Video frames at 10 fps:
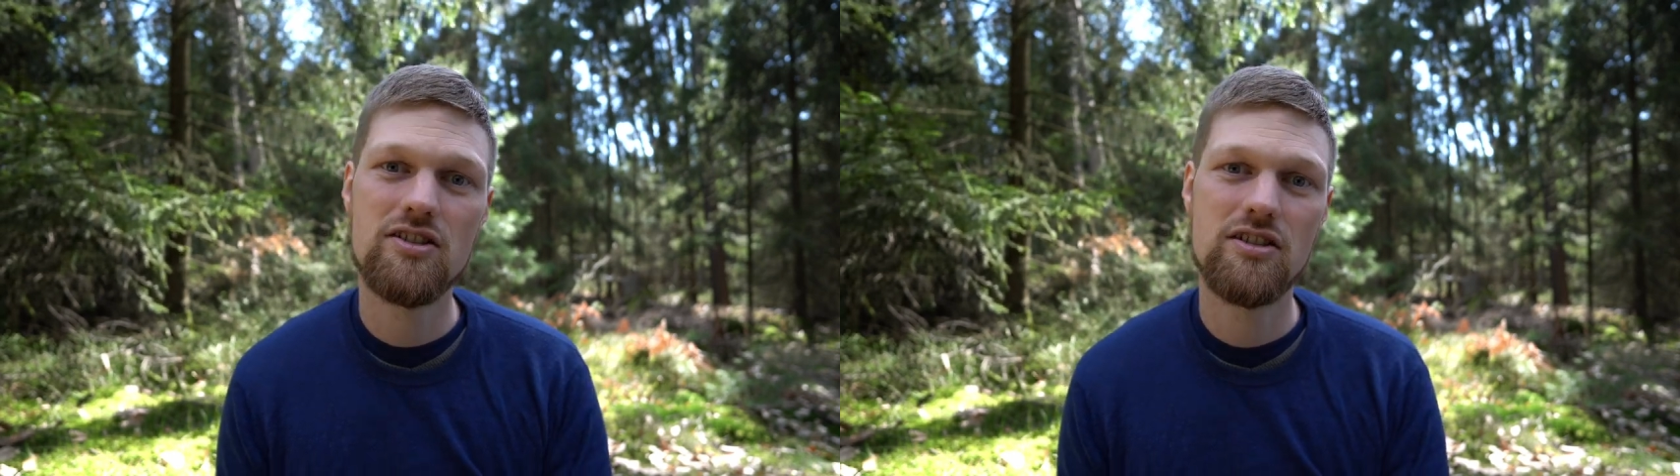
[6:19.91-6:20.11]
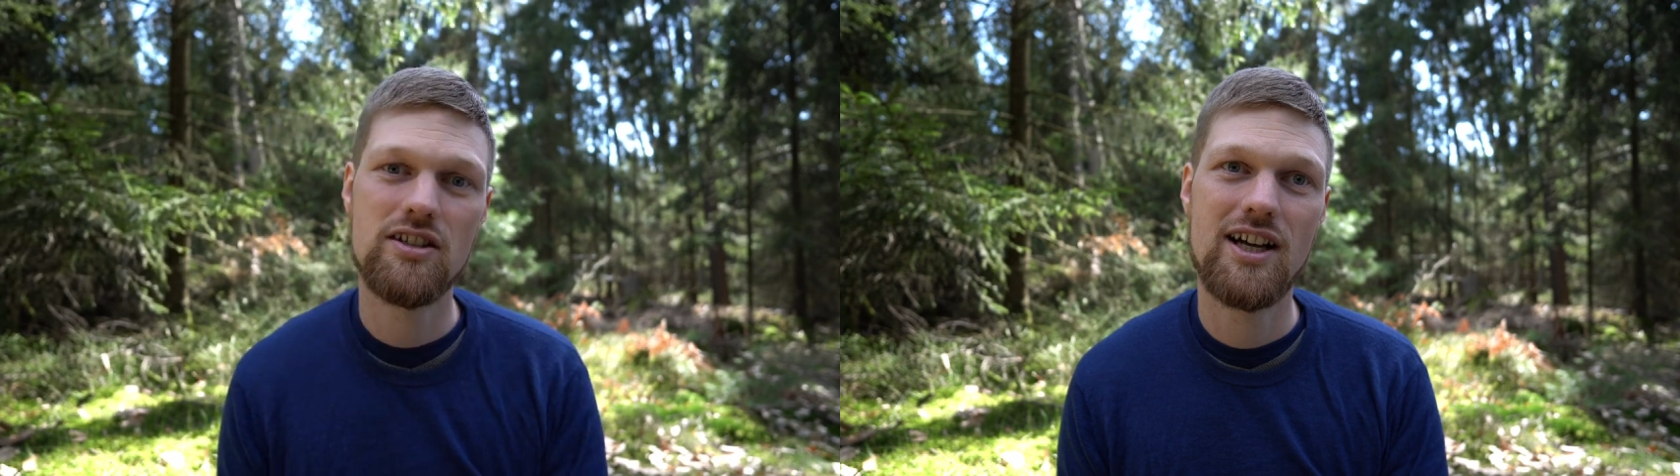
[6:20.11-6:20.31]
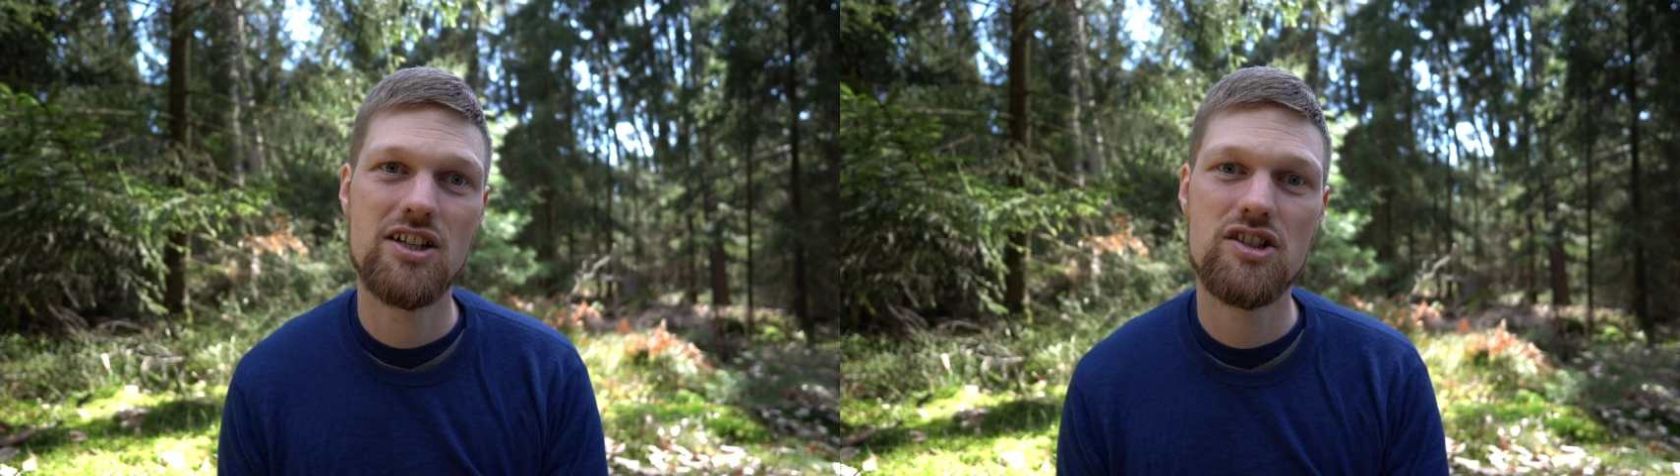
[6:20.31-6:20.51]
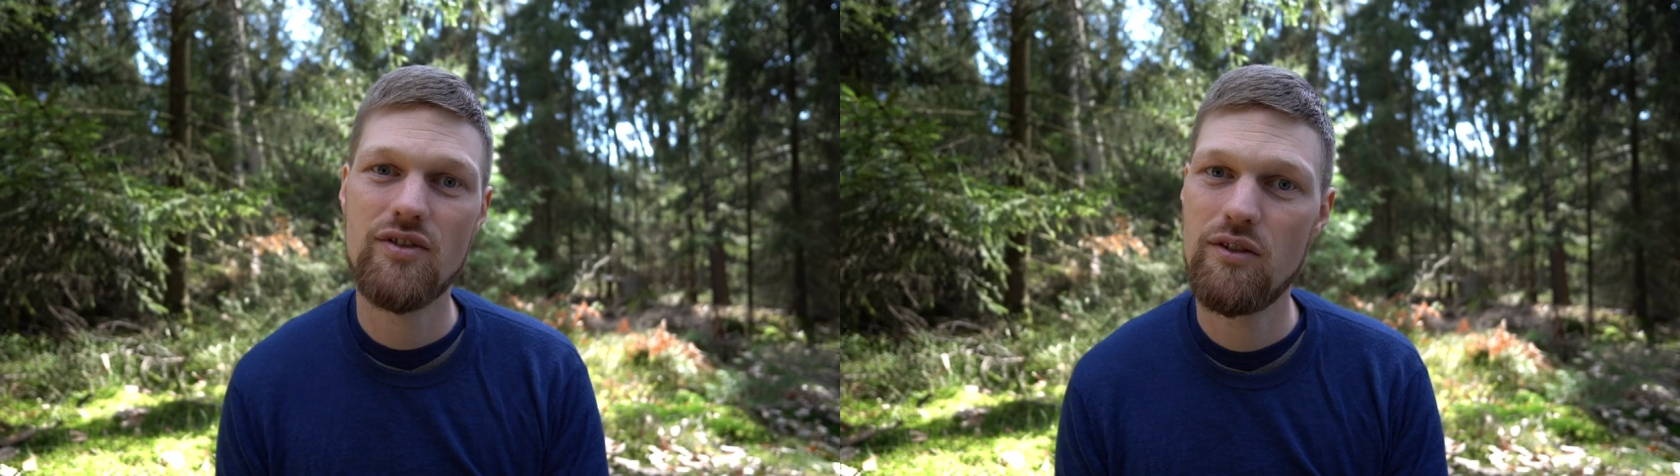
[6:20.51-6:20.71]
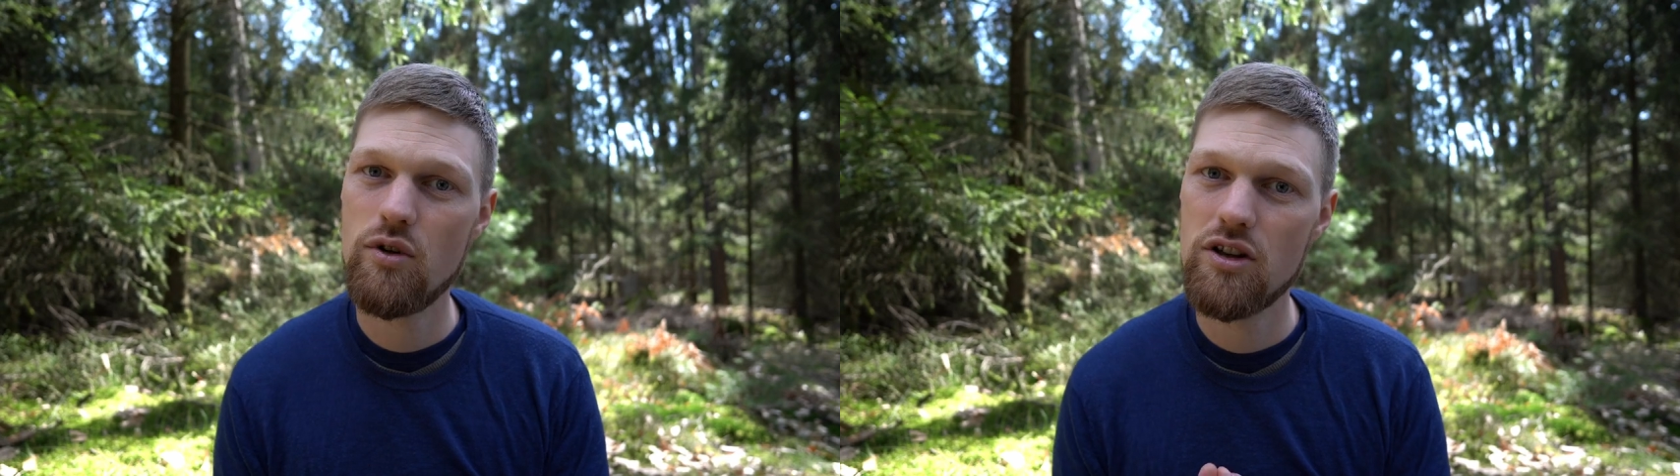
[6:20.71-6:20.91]
es sind alle
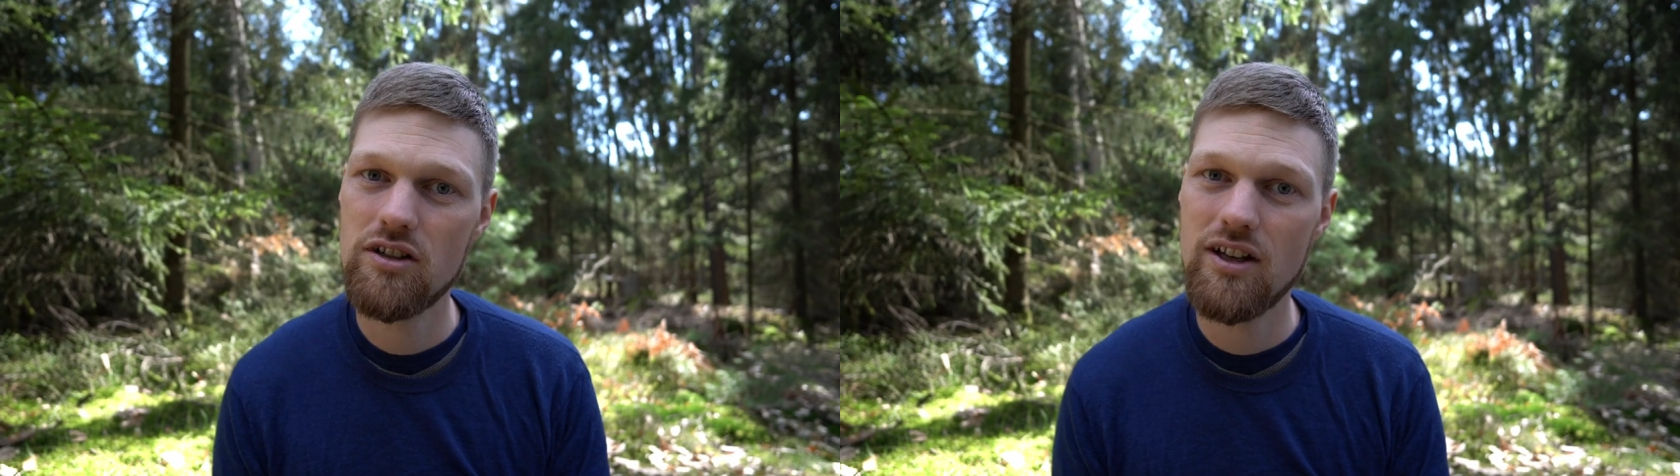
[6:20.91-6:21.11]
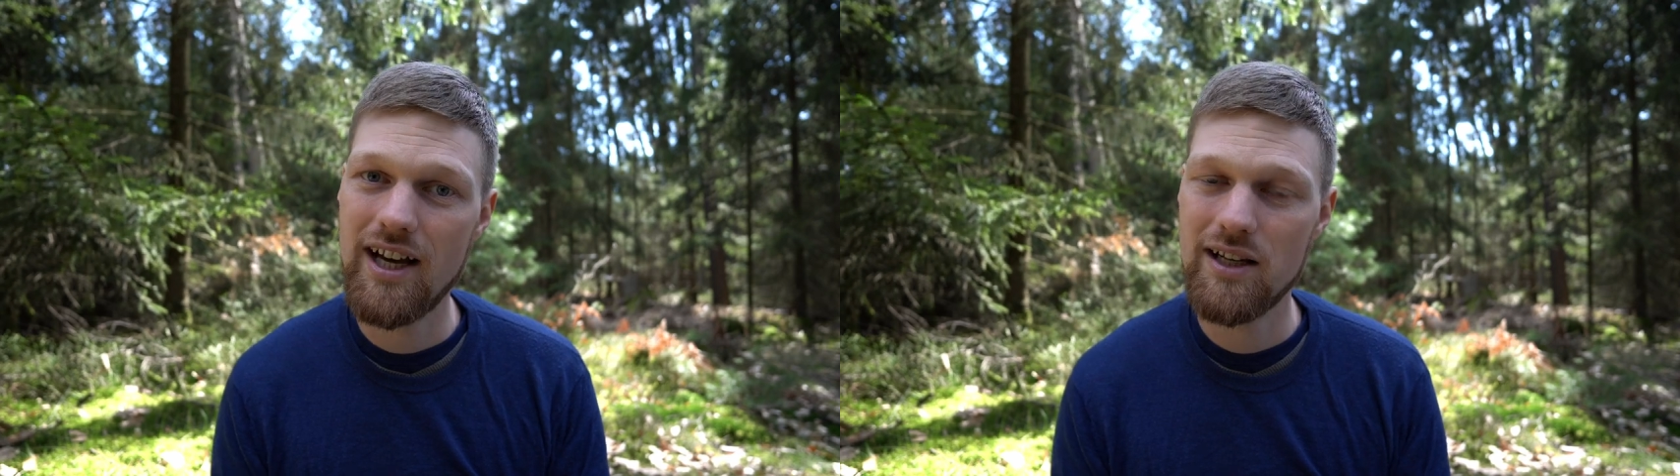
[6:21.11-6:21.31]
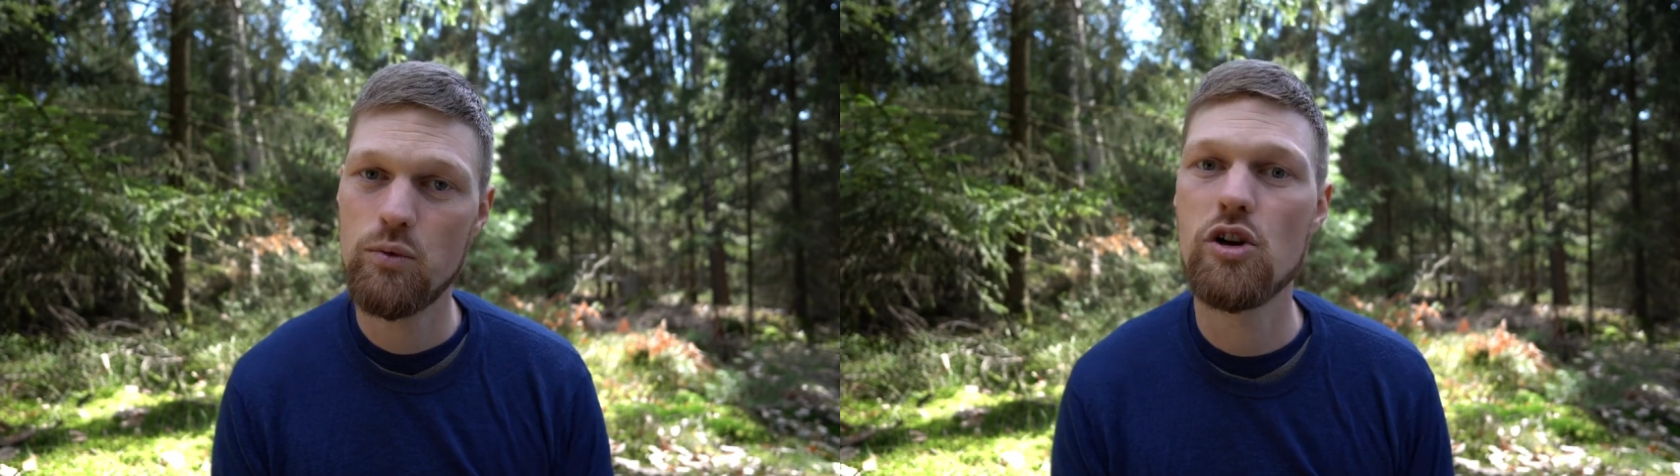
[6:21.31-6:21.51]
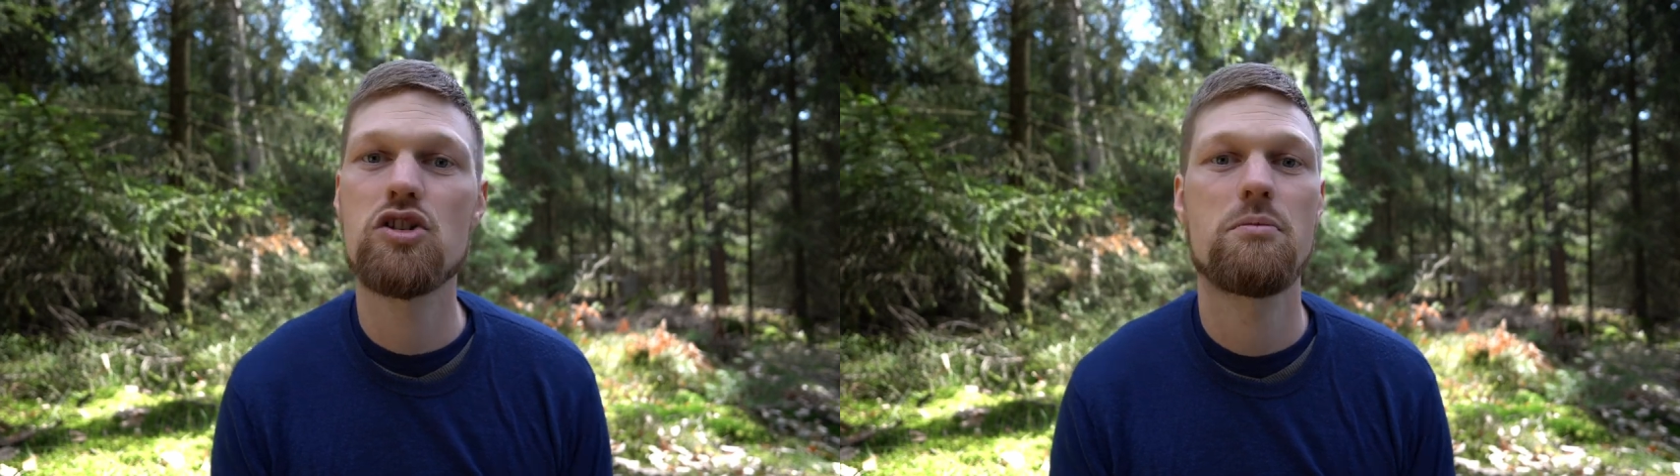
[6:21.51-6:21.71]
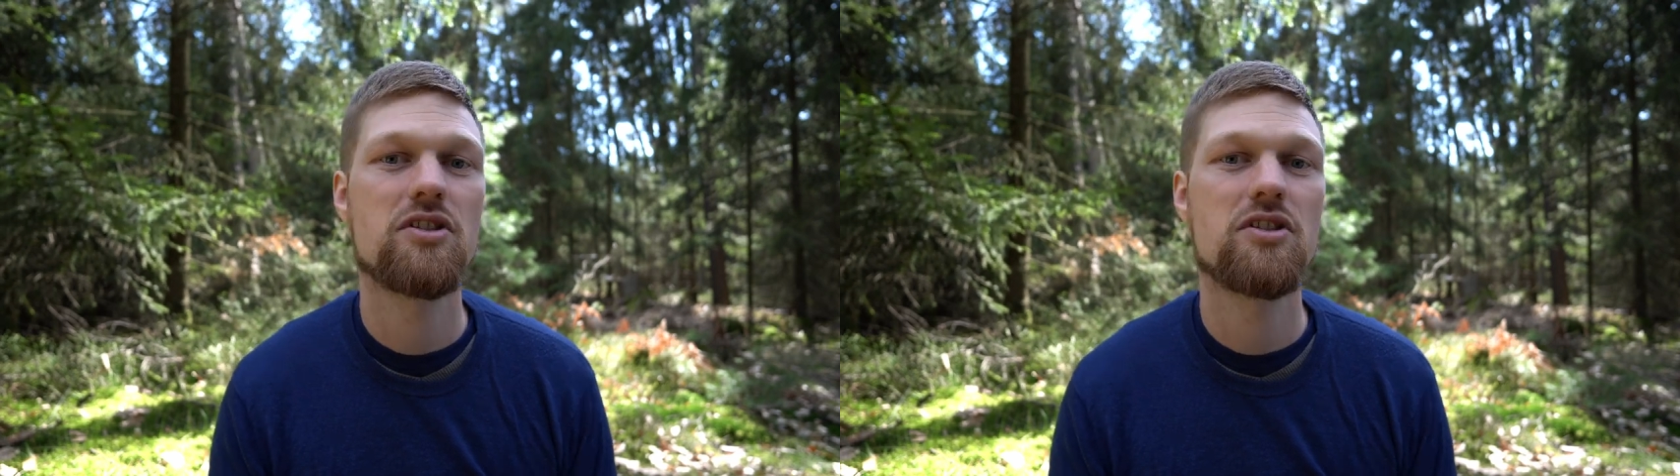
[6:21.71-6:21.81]
zwei Wochen ein Workshop,